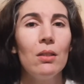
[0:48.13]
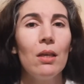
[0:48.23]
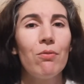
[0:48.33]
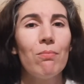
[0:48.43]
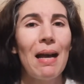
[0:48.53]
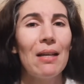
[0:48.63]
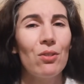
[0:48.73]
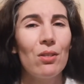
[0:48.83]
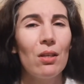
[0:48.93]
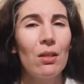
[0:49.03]
teve
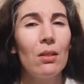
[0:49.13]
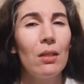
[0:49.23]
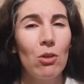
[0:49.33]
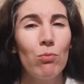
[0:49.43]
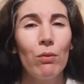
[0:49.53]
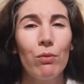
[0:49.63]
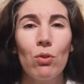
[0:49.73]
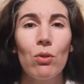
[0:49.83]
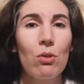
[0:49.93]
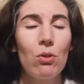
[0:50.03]
mais de cerca de 10 mil
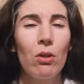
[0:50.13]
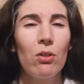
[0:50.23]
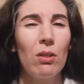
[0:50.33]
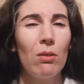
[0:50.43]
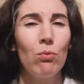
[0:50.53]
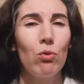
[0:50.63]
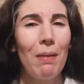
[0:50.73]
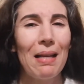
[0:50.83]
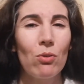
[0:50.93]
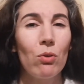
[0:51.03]
visualizações num
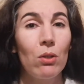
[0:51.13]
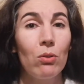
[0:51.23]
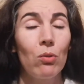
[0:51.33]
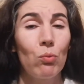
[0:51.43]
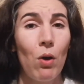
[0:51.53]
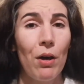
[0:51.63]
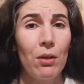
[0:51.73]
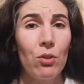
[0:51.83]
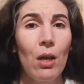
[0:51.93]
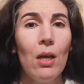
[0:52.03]
espaço de 48
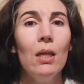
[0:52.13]
horas.